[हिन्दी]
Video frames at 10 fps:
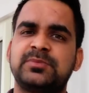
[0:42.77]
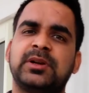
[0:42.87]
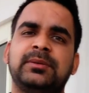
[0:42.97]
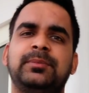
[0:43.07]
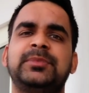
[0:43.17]
पेज
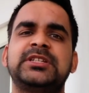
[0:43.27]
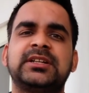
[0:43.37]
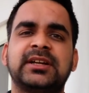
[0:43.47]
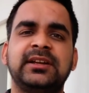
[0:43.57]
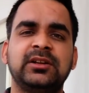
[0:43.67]
पर
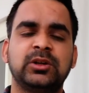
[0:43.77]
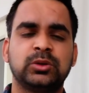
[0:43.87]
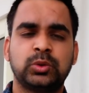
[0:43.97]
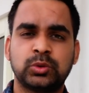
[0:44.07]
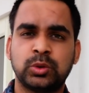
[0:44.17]
विजिट करे
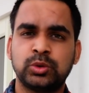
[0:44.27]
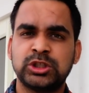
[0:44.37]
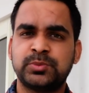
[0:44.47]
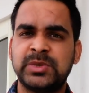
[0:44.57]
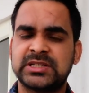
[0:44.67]
तो उसको
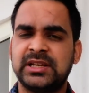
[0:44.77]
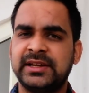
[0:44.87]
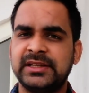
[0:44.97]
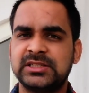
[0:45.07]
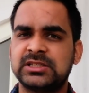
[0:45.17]
कुछ स्पेशल
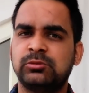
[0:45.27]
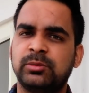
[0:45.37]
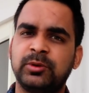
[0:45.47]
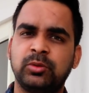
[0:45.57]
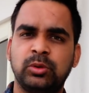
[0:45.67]
लगे जिससे वो
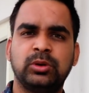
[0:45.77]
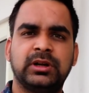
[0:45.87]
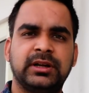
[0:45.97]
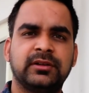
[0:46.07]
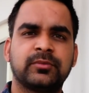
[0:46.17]
हमें फॉलो
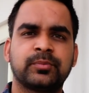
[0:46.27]
करें